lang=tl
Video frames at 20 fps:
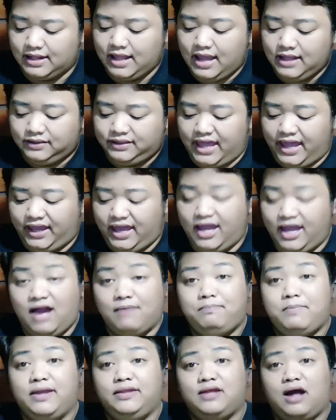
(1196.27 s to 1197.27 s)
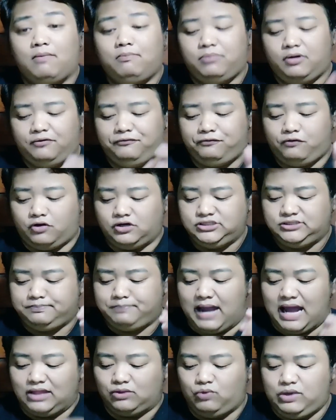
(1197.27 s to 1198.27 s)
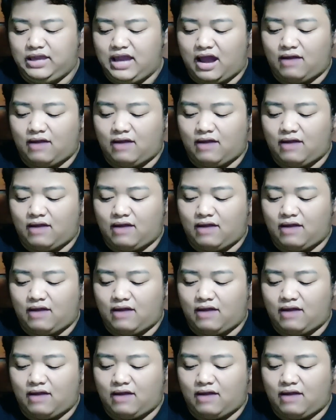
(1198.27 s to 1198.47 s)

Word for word: taking up my number 4 spot, we have